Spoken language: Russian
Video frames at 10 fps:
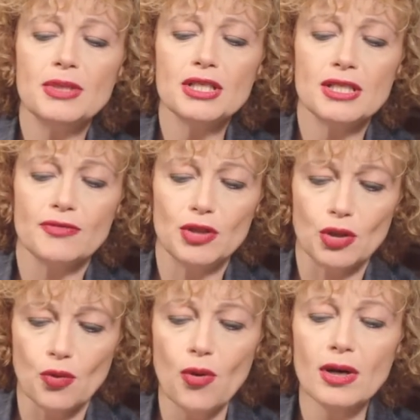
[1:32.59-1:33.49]
призывный
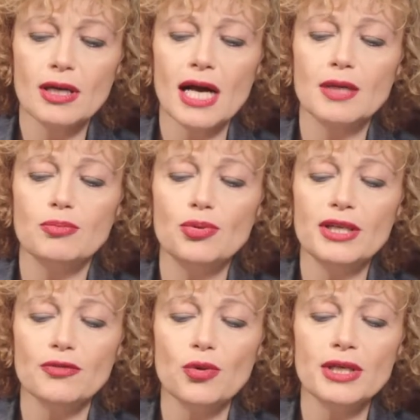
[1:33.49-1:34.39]
рог, как
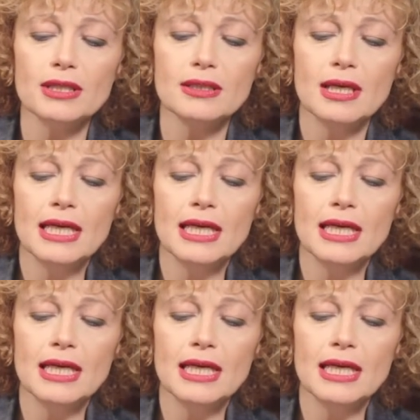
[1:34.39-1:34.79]
буря воет,